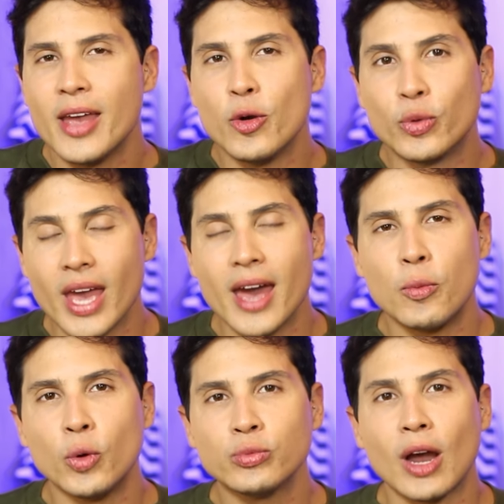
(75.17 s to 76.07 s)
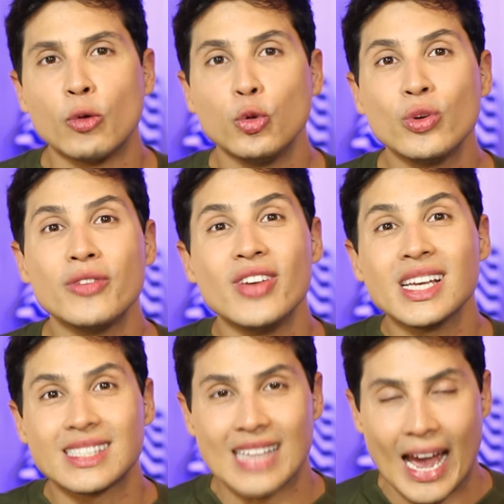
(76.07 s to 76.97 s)
Eu quero montar um look
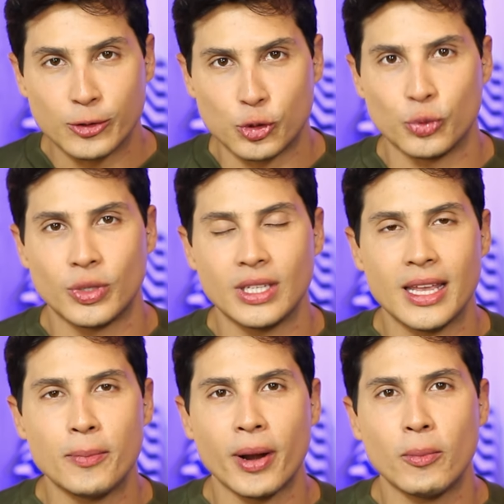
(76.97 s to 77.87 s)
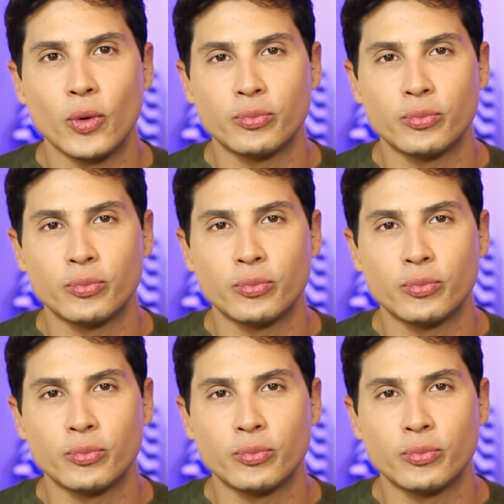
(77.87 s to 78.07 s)
versátil, que dê pra,